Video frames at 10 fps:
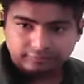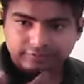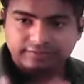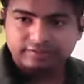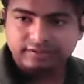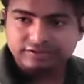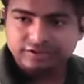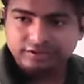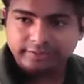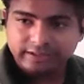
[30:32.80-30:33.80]
फिजिकल
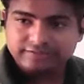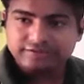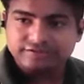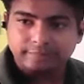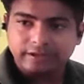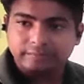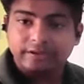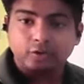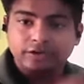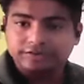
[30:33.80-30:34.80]
चेंज में लेस एग्जांपल हम
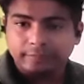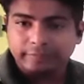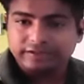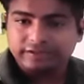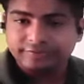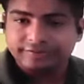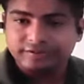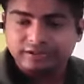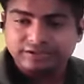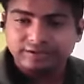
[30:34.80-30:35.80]
एक और एग्जांपल लेते हैं
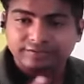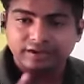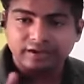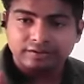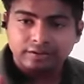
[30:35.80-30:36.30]
फिजिकल चेंज का